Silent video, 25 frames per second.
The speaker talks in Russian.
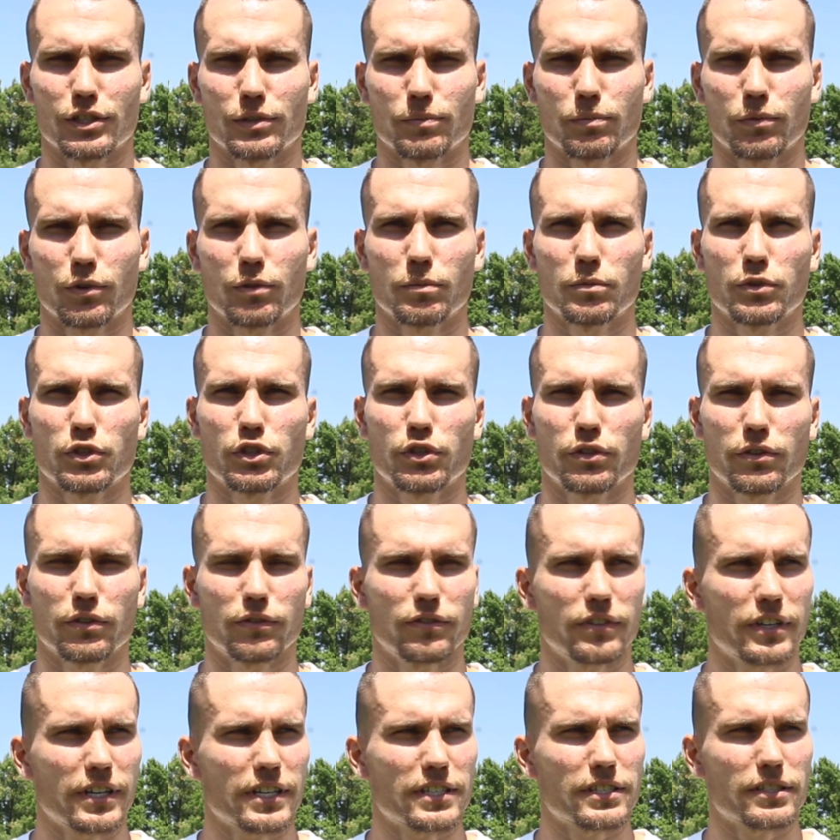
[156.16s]
С
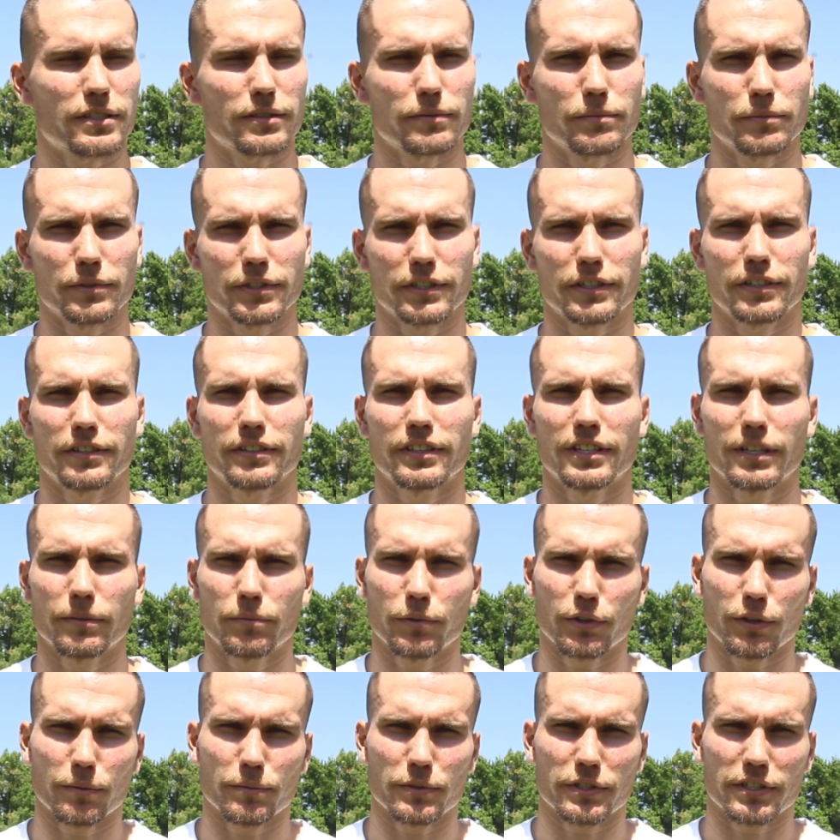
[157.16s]
помощью вас мы
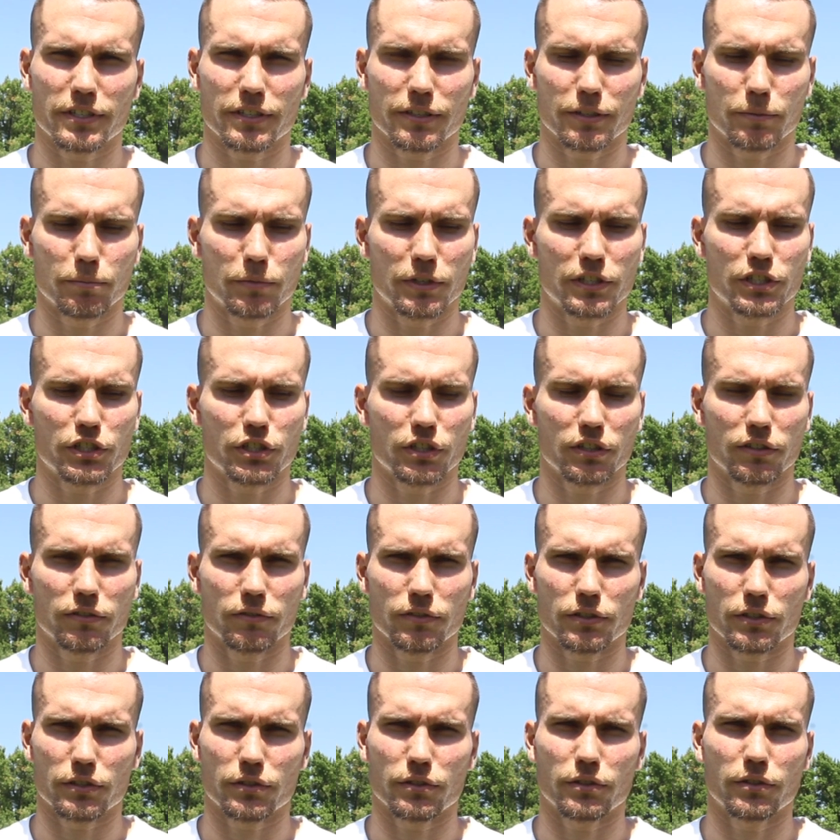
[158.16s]
добьемся больших
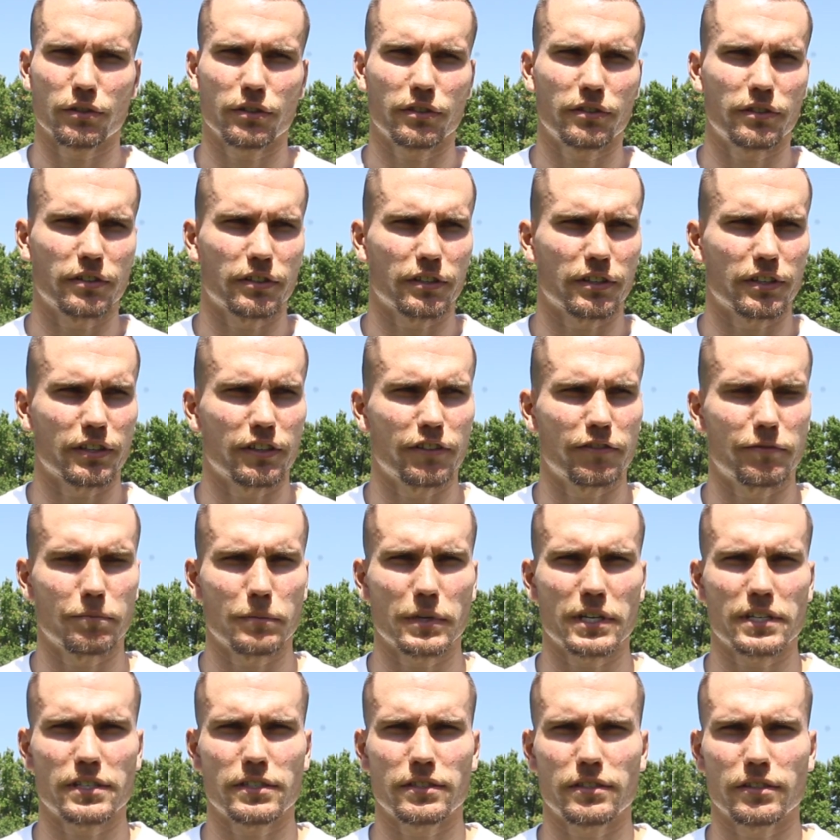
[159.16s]
высот и
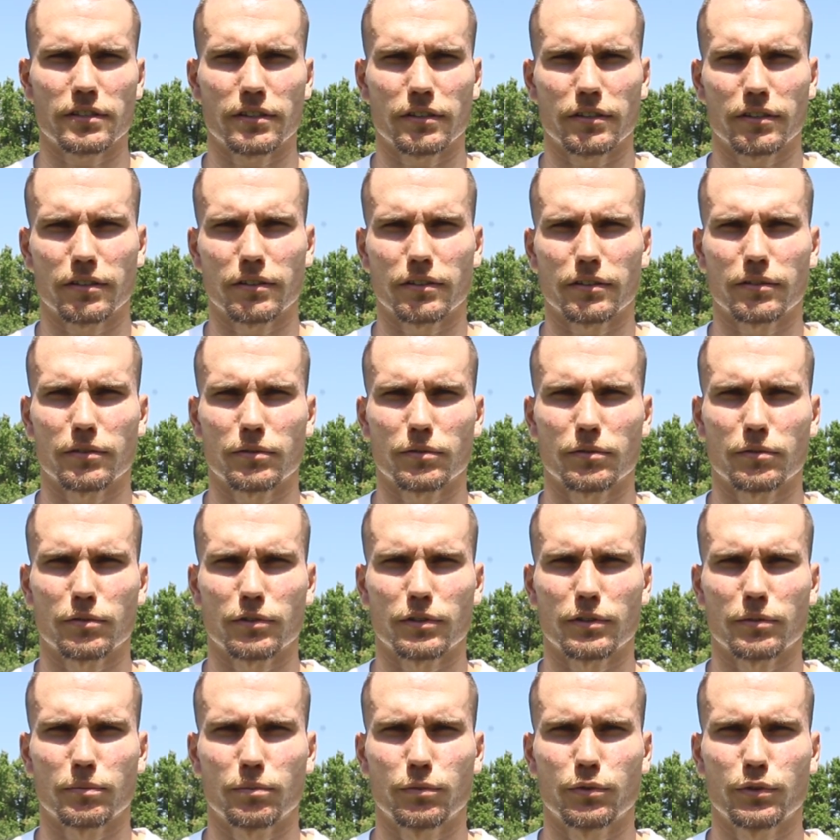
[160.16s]
вместе
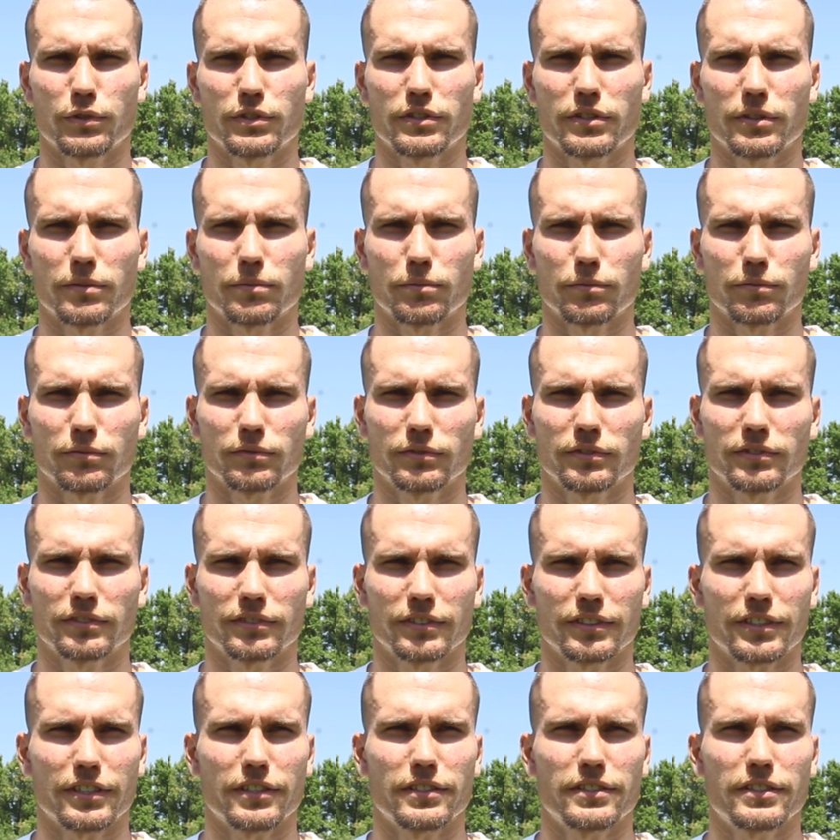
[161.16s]
будем
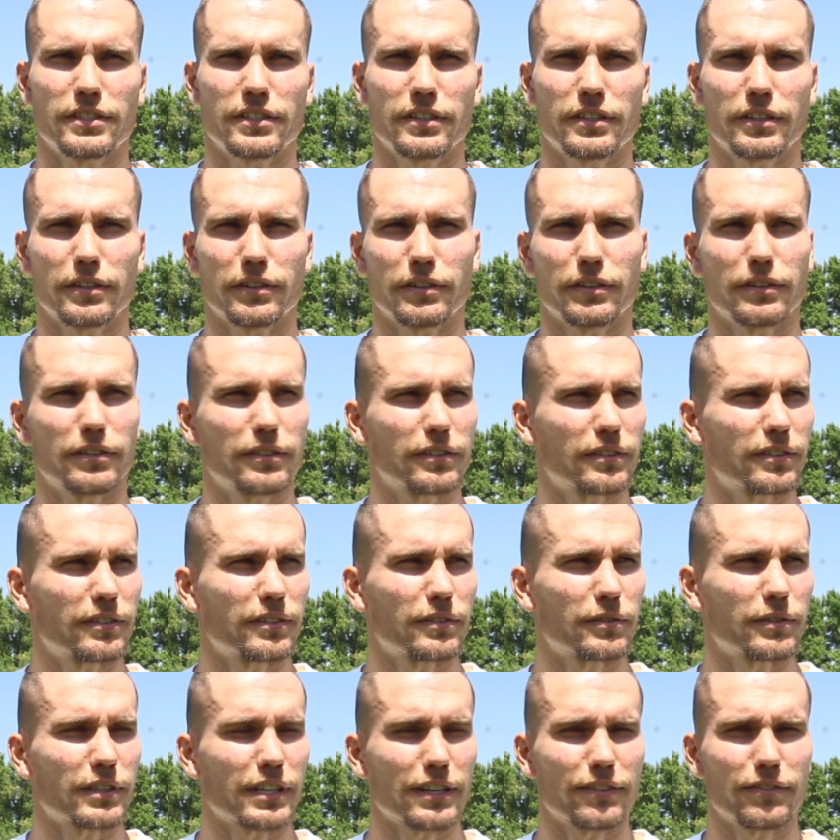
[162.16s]
идти
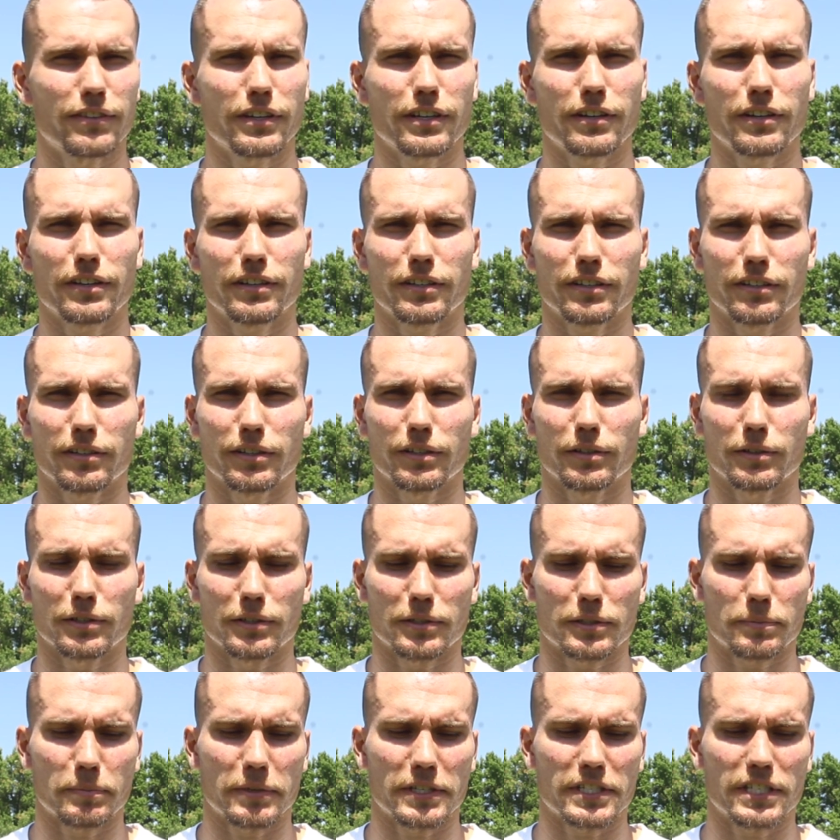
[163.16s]
наверх.
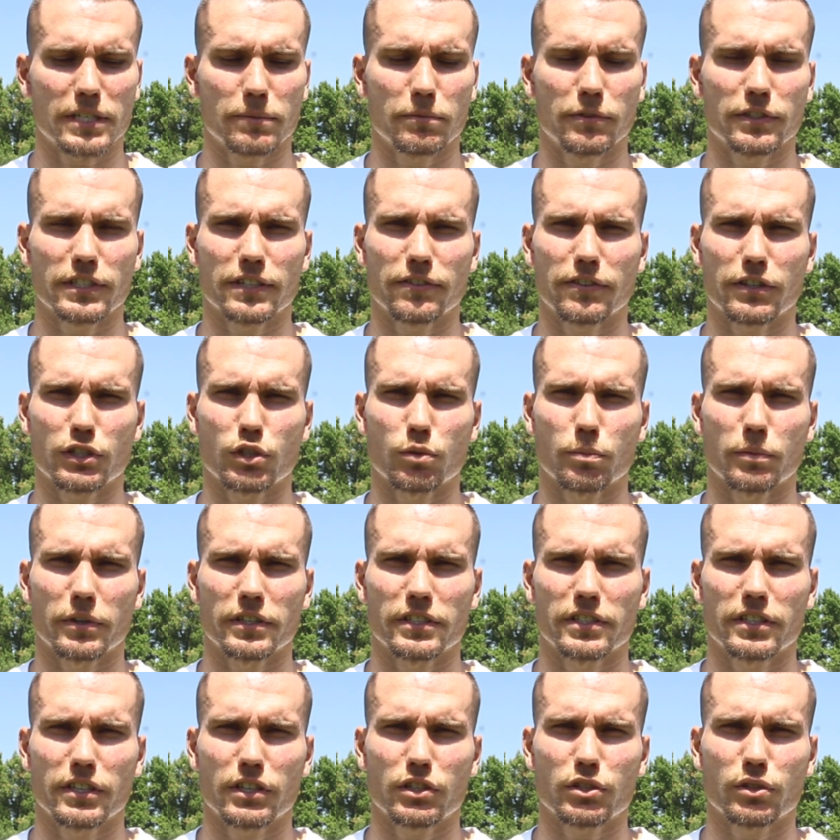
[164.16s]
Спасибо за вашу
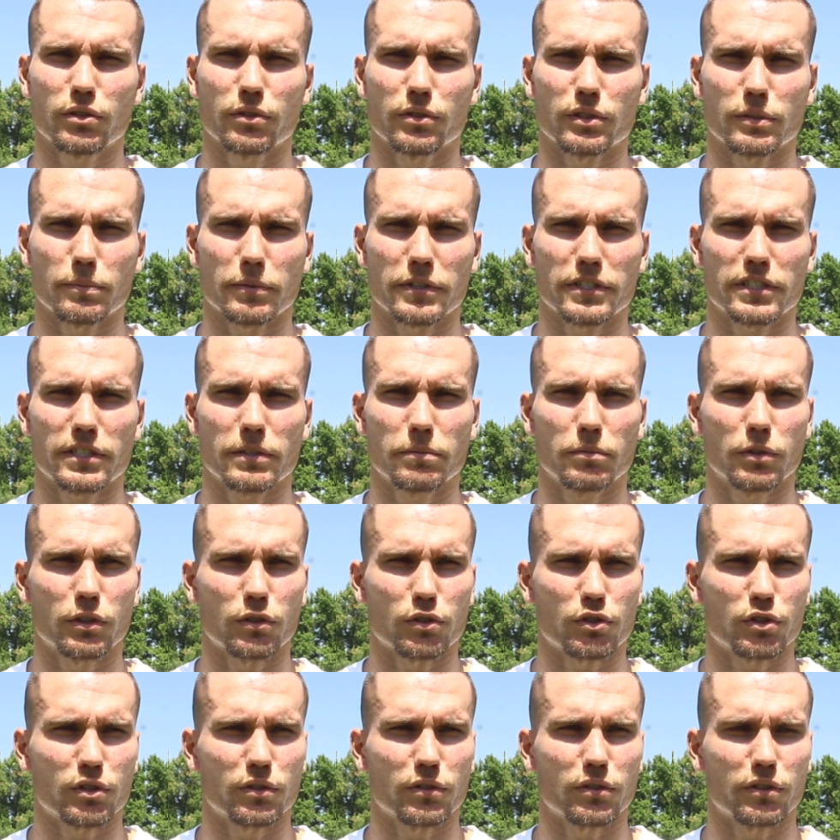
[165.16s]
поддержку, спасибо
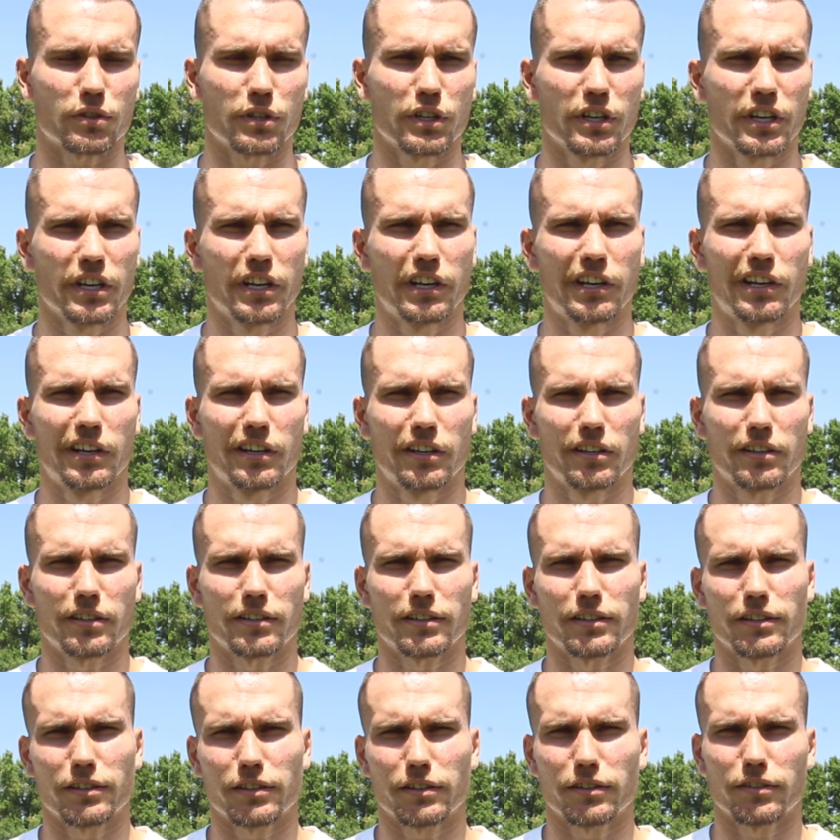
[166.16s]
то, что
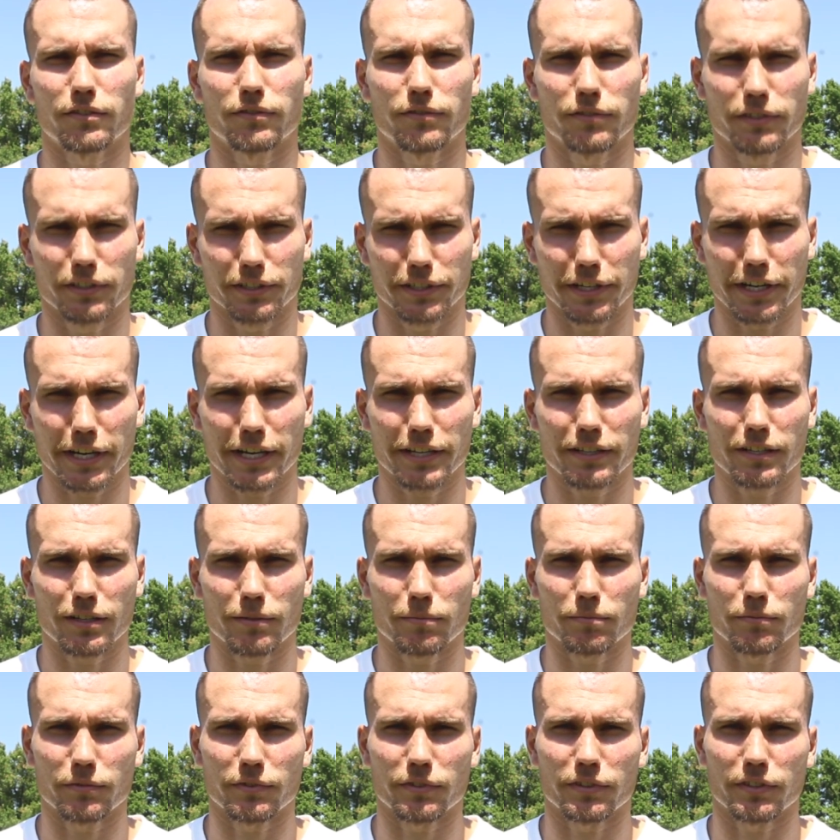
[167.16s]
вы
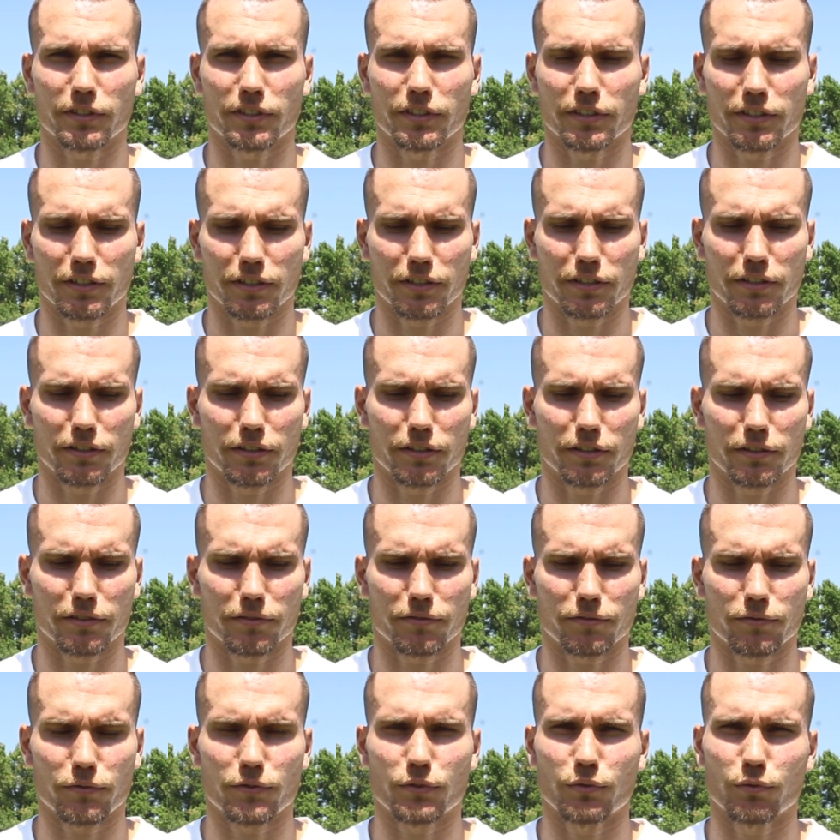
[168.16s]
рядом и
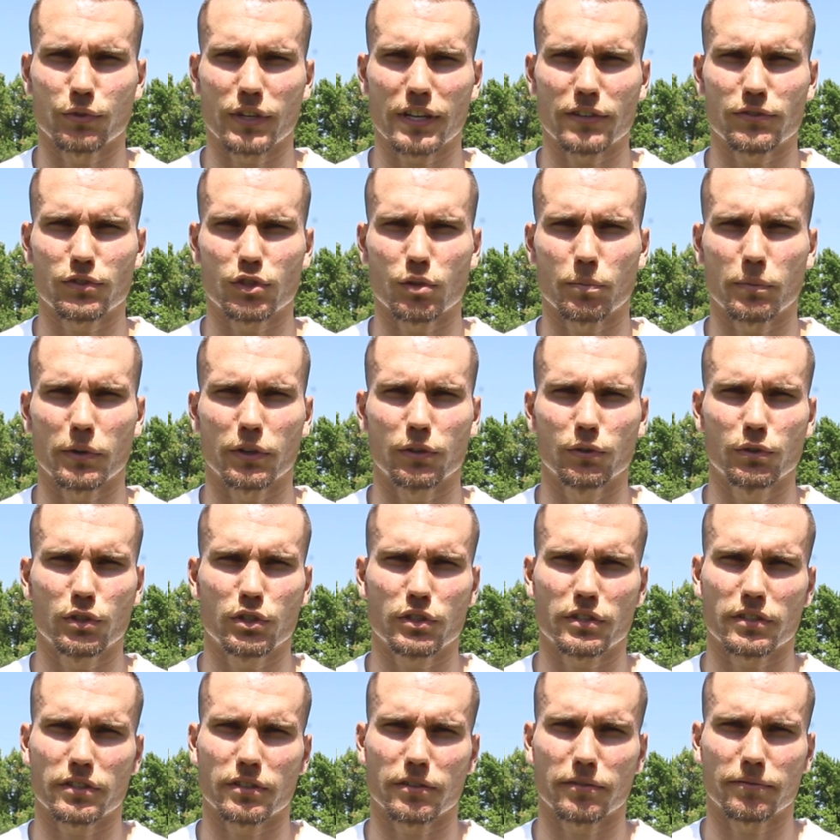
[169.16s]
у нас все
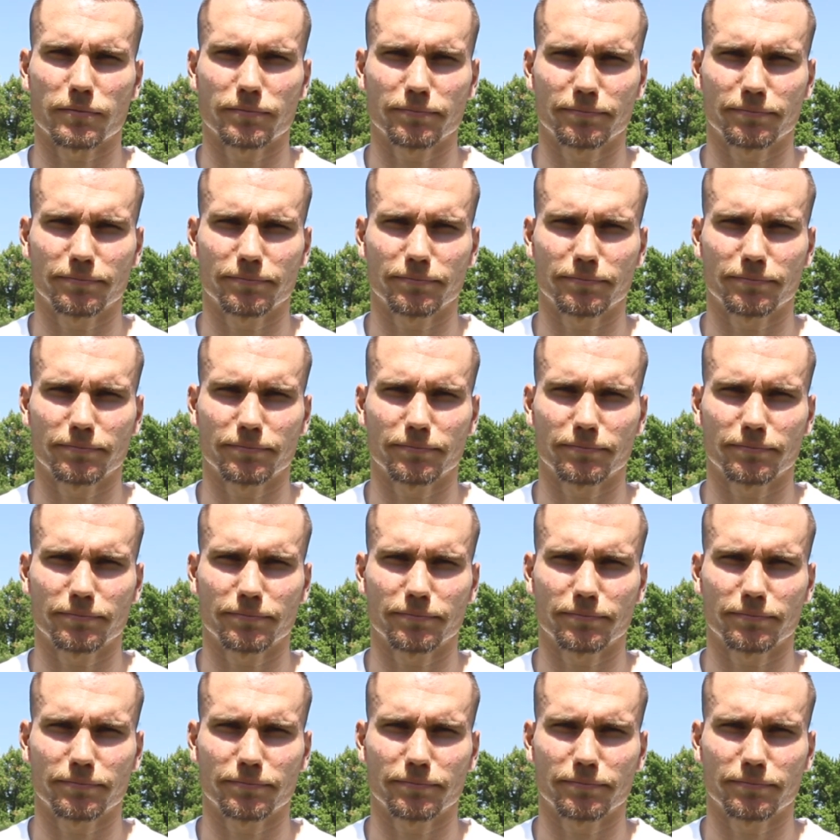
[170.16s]
получится.